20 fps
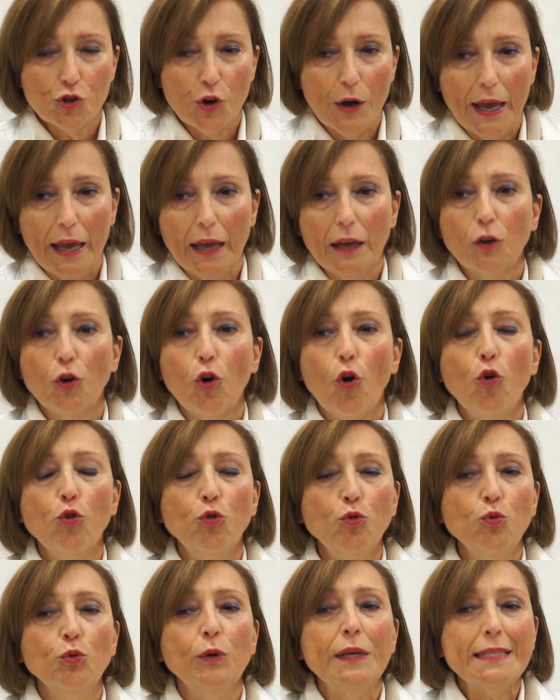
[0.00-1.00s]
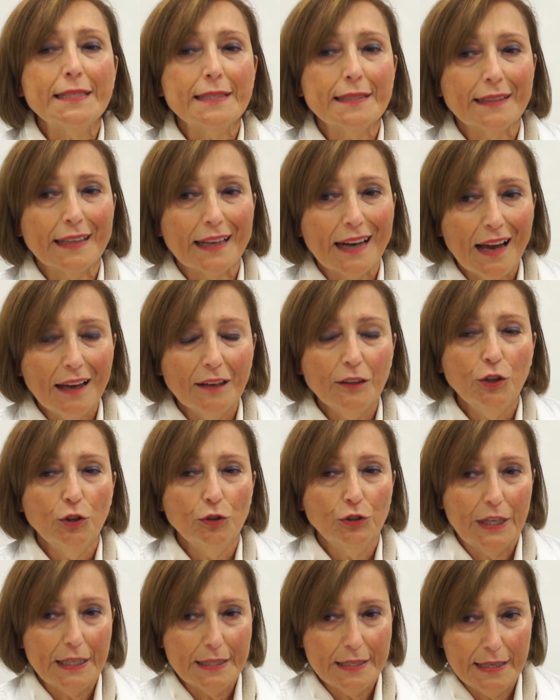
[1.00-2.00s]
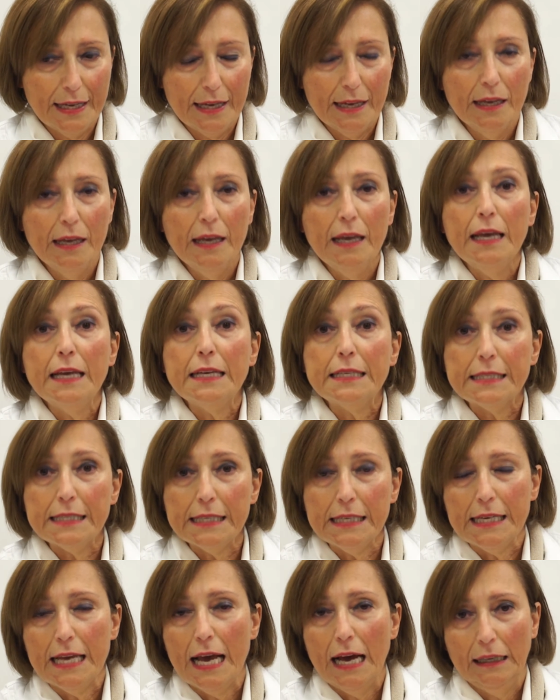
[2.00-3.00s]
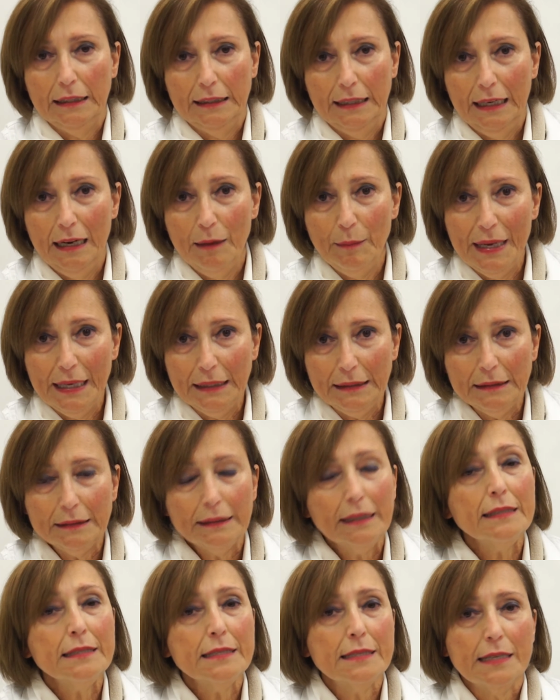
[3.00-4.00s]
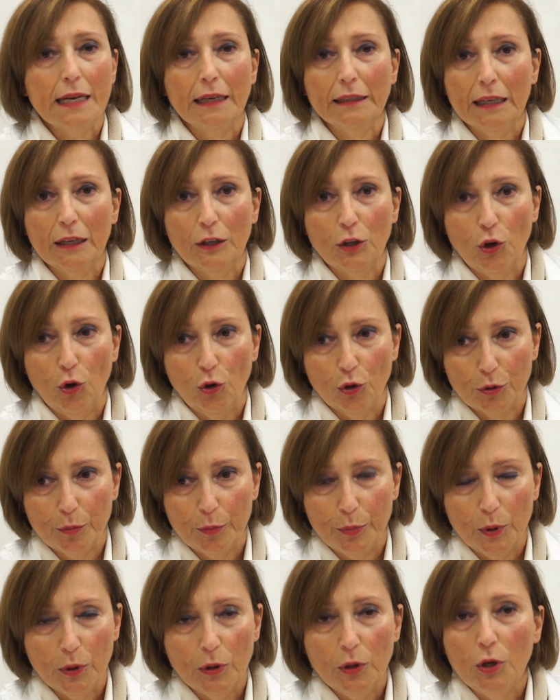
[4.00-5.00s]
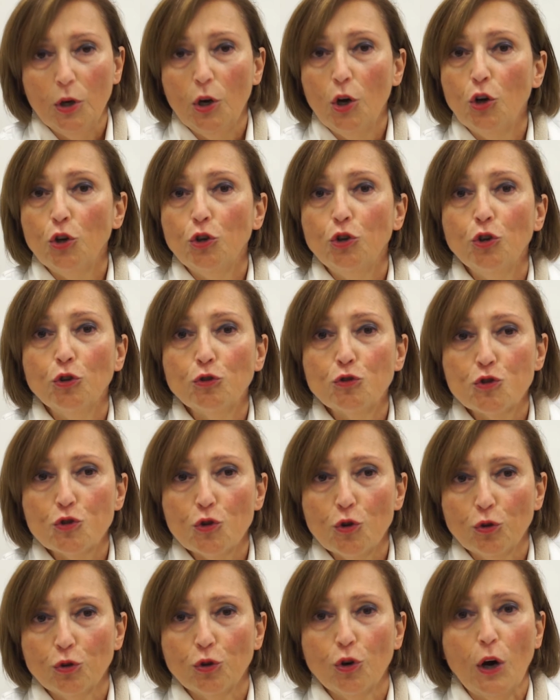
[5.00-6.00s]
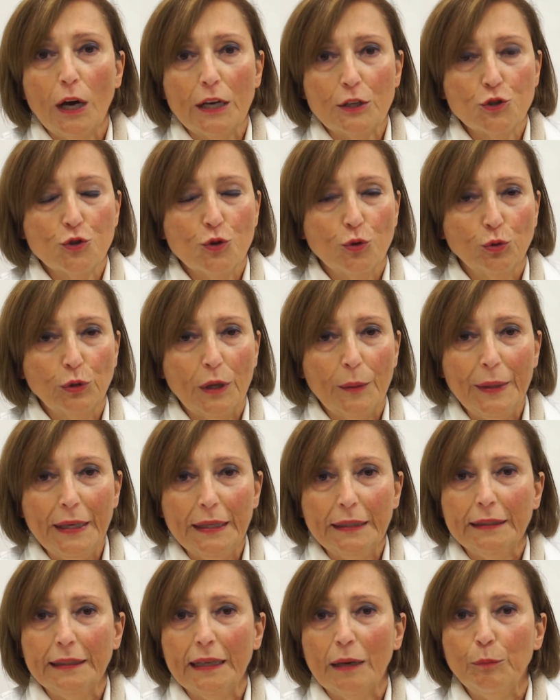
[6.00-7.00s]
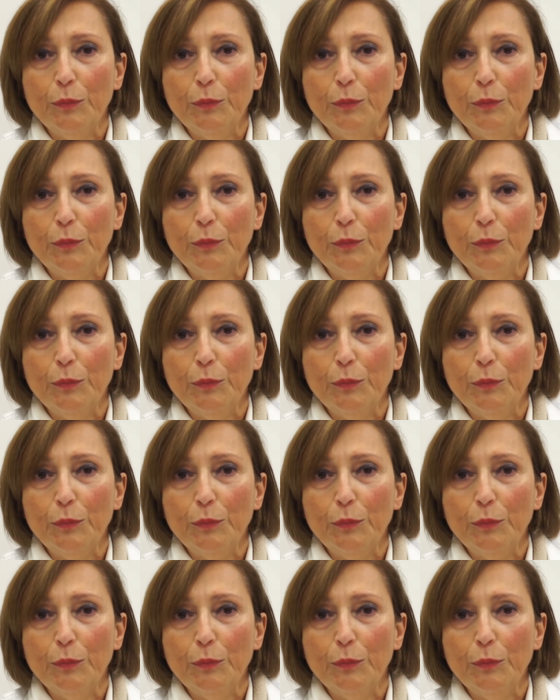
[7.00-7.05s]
cioè con un estraneo da sé, sia nella mente sia nel corpo. Non sono assolutamente